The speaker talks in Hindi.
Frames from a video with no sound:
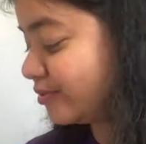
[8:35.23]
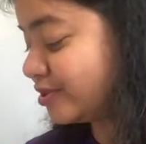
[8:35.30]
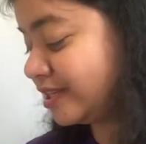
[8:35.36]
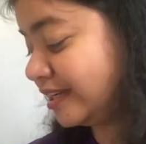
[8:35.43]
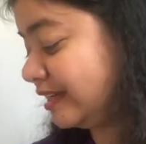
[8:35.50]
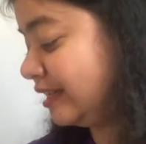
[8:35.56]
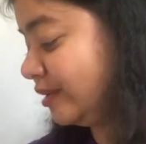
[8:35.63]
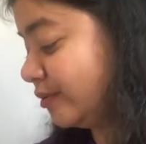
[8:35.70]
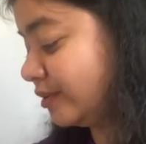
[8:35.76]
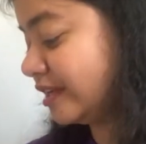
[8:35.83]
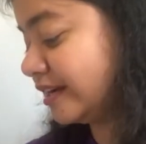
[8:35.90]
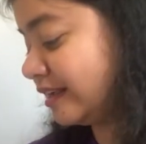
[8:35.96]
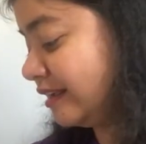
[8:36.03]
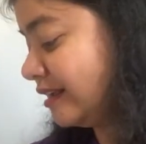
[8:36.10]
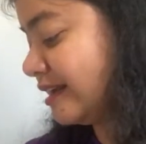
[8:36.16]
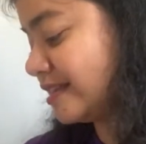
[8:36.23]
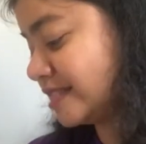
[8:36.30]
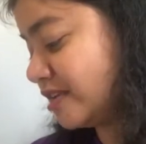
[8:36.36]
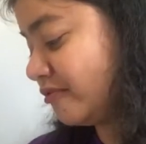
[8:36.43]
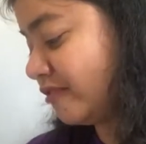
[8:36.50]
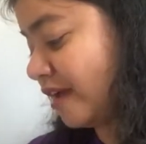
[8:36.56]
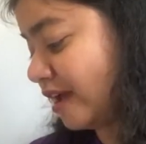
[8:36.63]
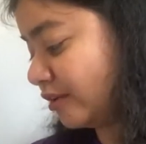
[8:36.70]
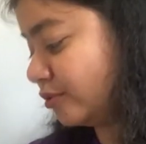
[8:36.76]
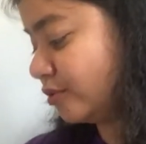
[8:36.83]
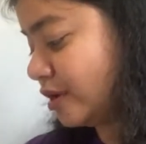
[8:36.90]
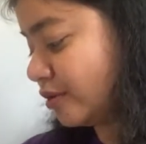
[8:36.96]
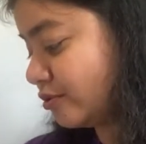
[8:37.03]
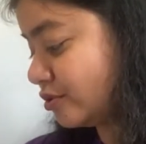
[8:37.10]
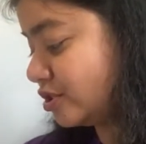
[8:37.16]
मुझे नहीं होता कि ऐसे ही फेंक दो
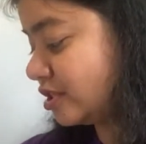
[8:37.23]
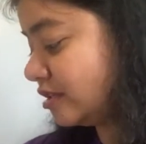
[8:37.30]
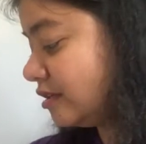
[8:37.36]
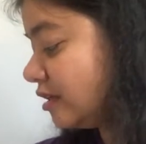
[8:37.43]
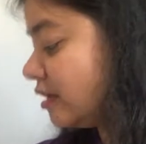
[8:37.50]
या कुछ